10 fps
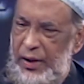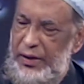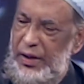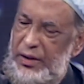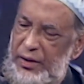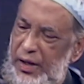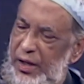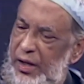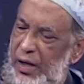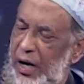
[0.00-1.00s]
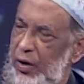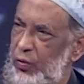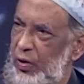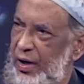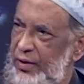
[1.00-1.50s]
যে একটা জায়গায়
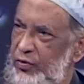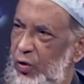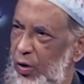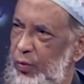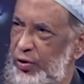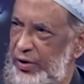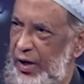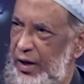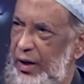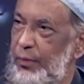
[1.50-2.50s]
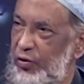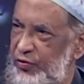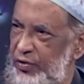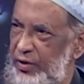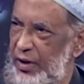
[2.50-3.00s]
আগুন লাগছে অল্প জায়গাটায়
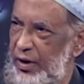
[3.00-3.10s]
বস্তিতে